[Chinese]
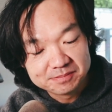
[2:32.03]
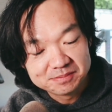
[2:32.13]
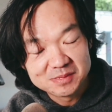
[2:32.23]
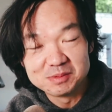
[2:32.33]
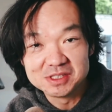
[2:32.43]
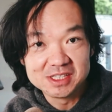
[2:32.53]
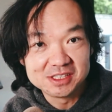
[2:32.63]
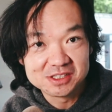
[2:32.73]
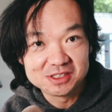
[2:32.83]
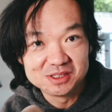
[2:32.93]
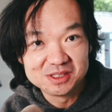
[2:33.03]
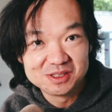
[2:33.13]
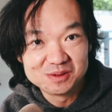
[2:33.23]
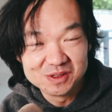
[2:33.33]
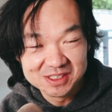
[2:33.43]
那么，这是
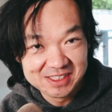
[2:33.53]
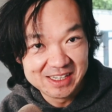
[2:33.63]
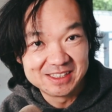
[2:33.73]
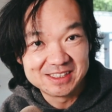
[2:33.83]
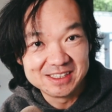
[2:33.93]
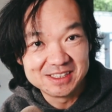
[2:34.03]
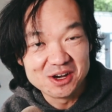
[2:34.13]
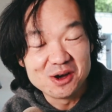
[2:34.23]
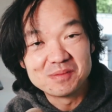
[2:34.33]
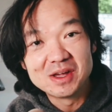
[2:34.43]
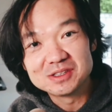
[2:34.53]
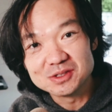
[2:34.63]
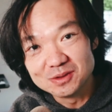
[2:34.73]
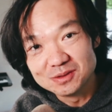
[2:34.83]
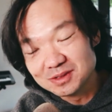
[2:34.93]
我写的第一条，从